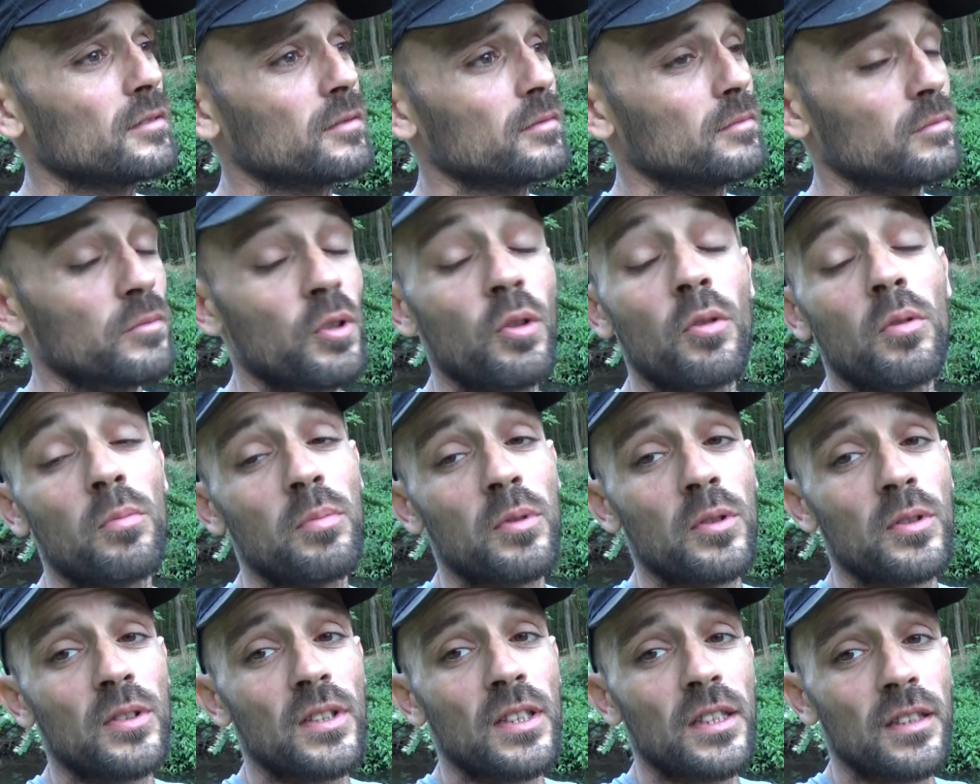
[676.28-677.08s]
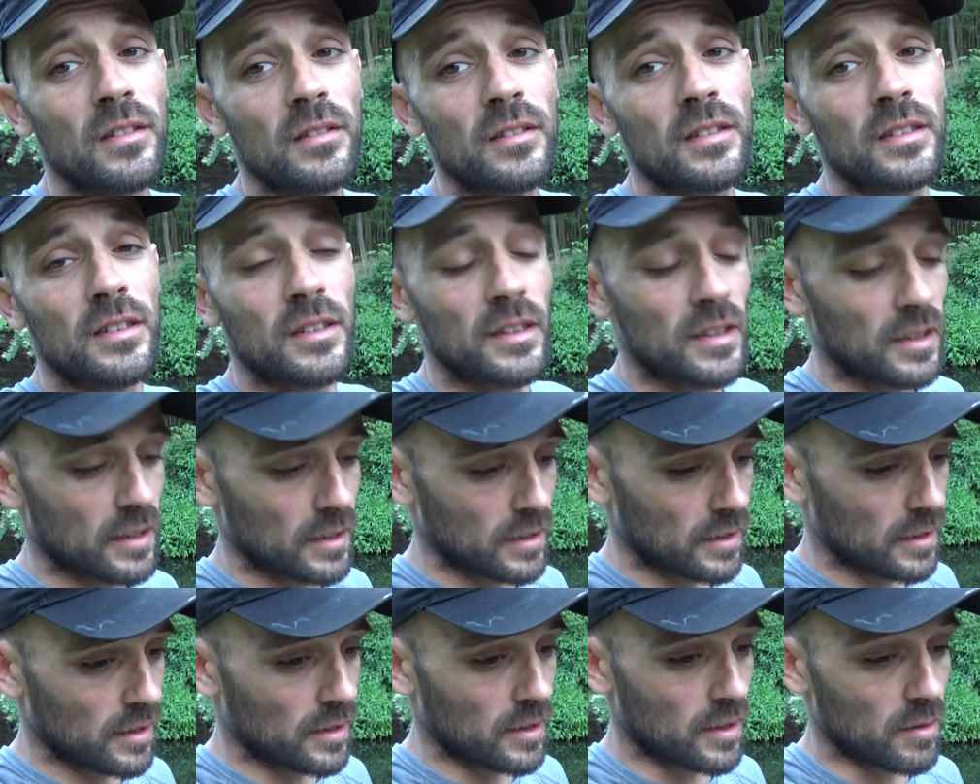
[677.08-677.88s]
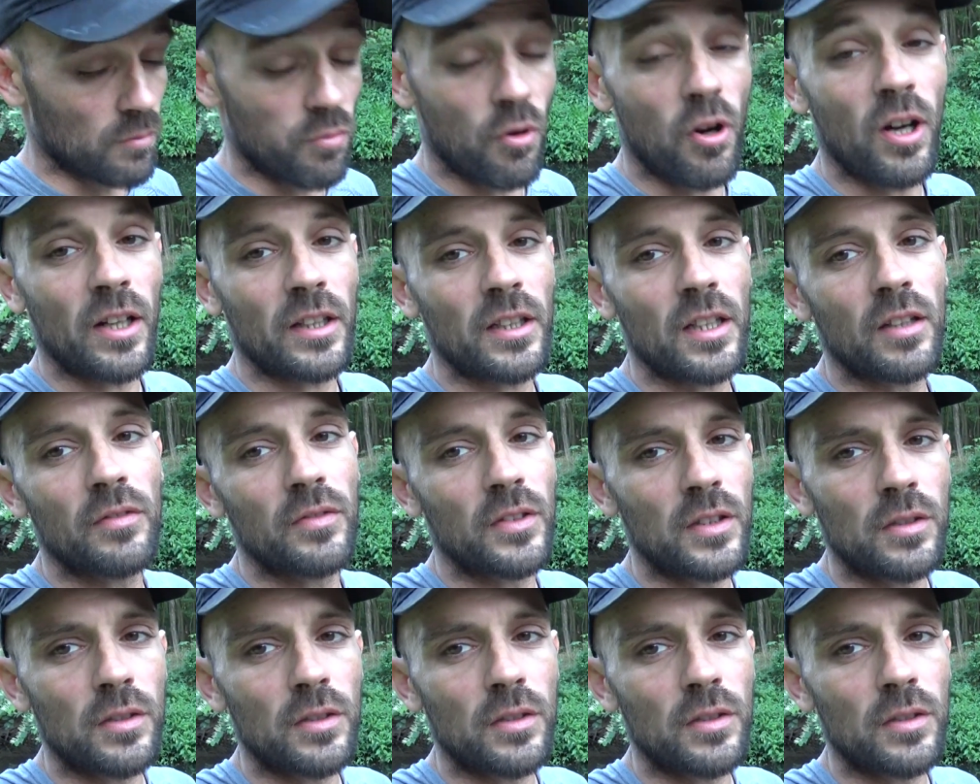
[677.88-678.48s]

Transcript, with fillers: me reposer et boire un café